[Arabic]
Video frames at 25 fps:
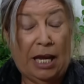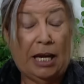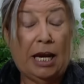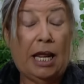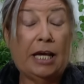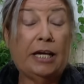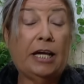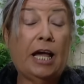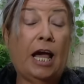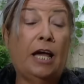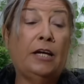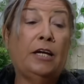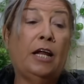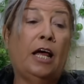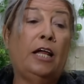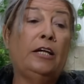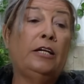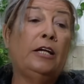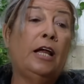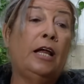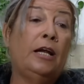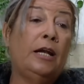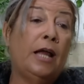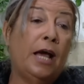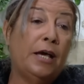اذا كان
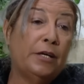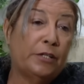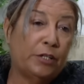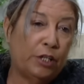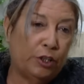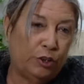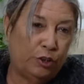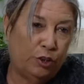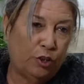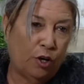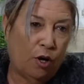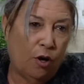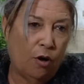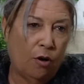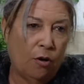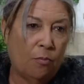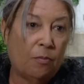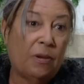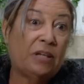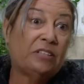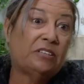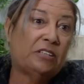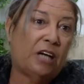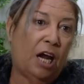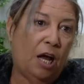الله لا يرده
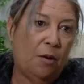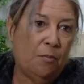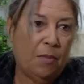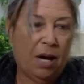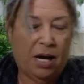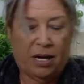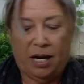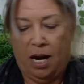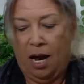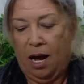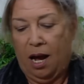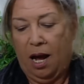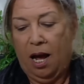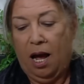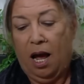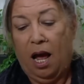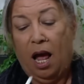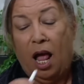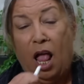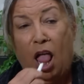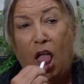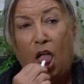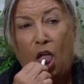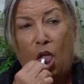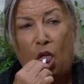مطرح ما
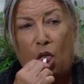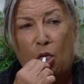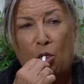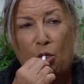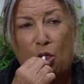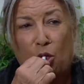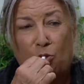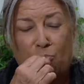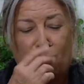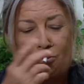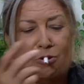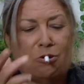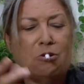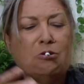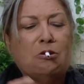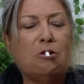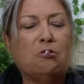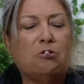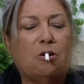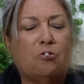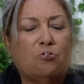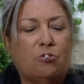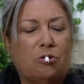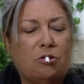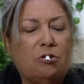راح انا
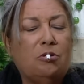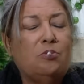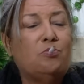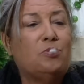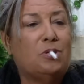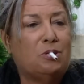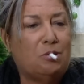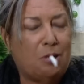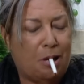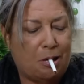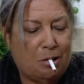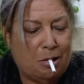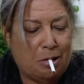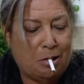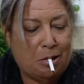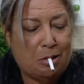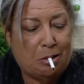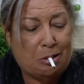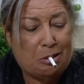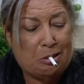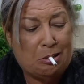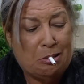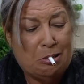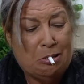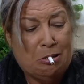لو كنت
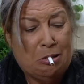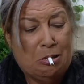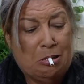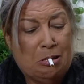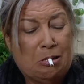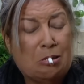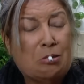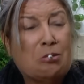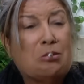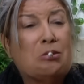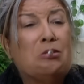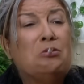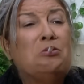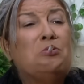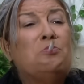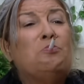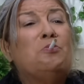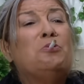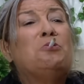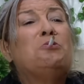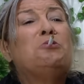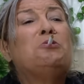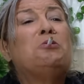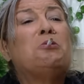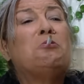بدالي كنت
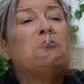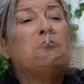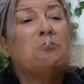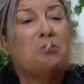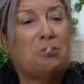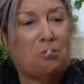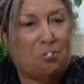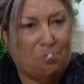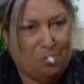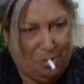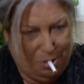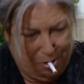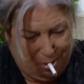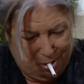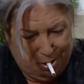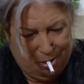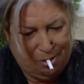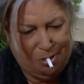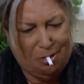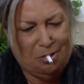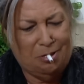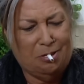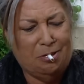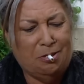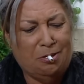بتجوز مرة
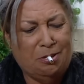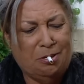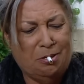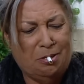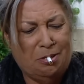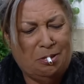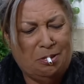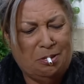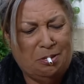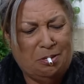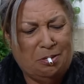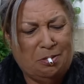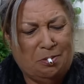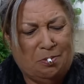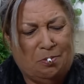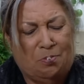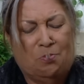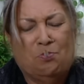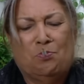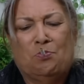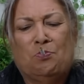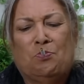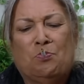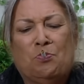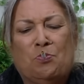تانية
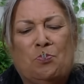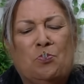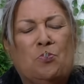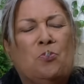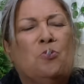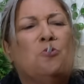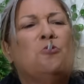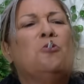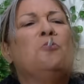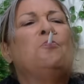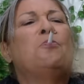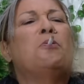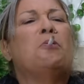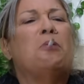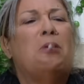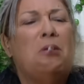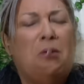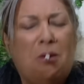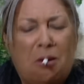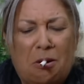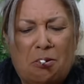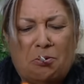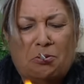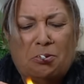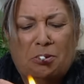
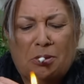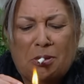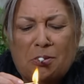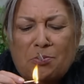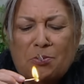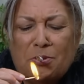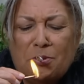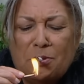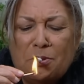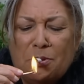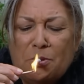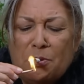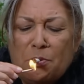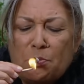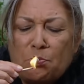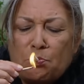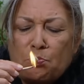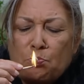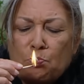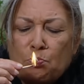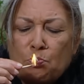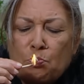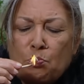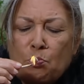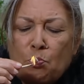وبخلف صبي
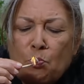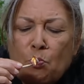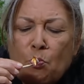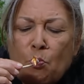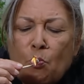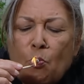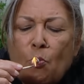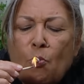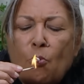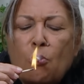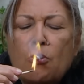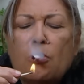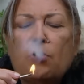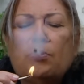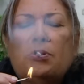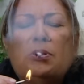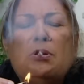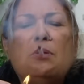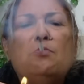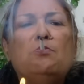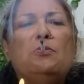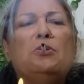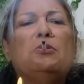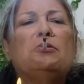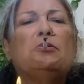
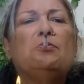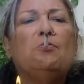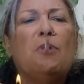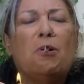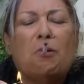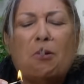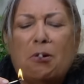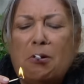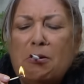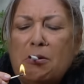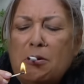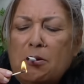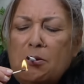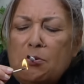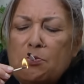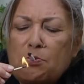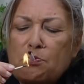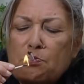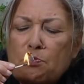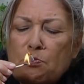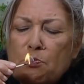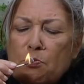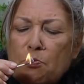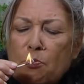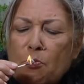وسمي اسماعيل
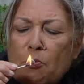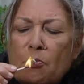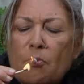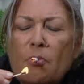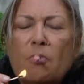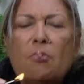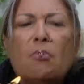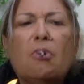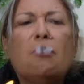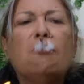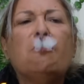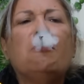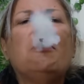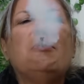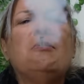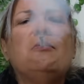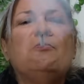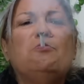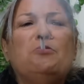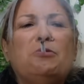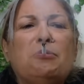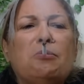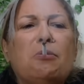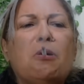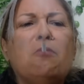او
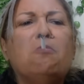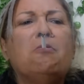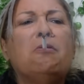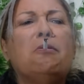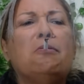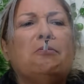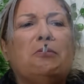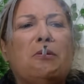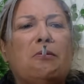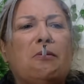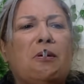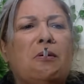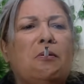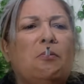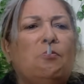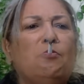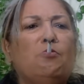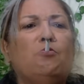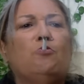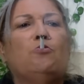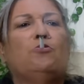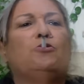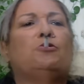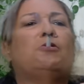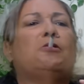حمدي او
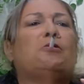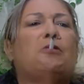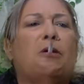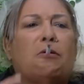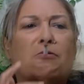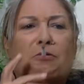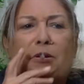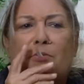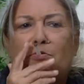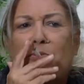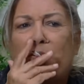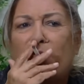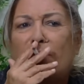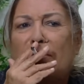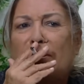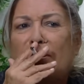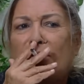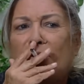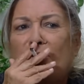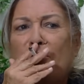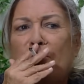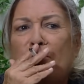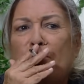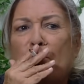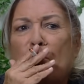ادهم جكارة
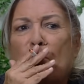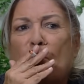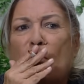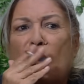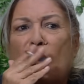بالمرحوم